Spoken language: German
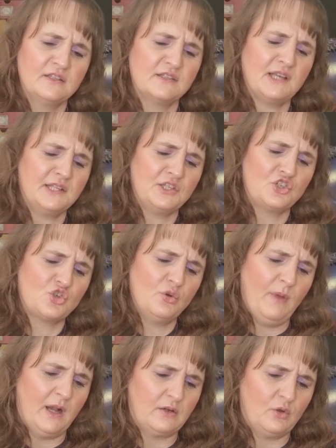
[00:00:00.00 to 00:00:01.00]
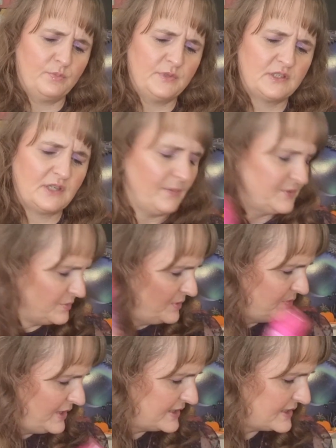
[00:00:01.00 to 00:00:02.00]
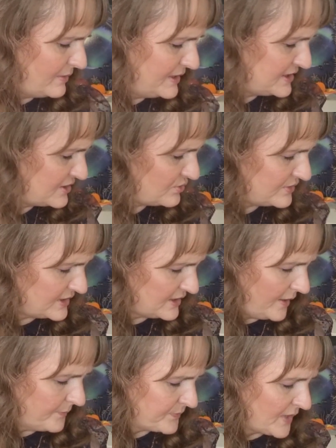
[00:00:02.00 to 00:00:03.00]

Das hatte ich schon mal, glaube ich, gehabt. Ich bin mir jetzt aber nicht so sicher.